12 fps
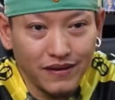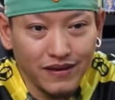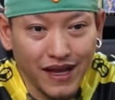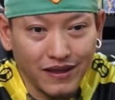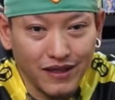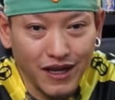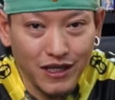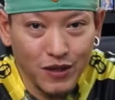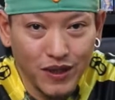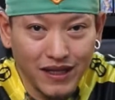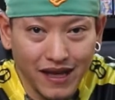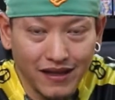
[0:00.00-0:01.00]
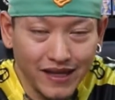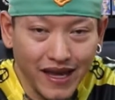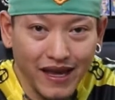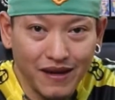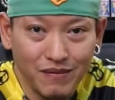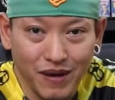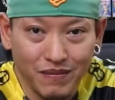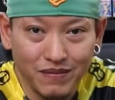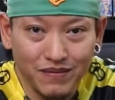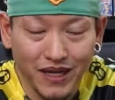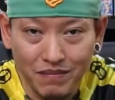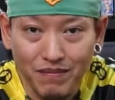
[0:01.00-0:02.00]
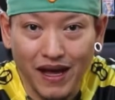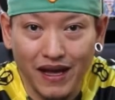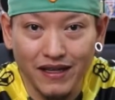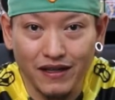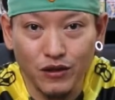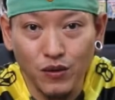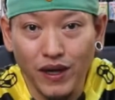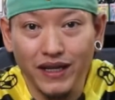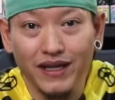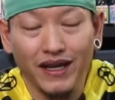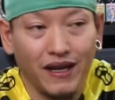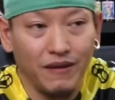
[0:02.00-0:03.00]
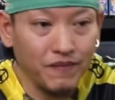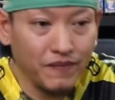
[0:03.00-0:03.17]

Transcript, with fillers: นักใช้ชีวิตกลางแจ้งแบบเดินป่าอย่างทุกวันนี้นะครับ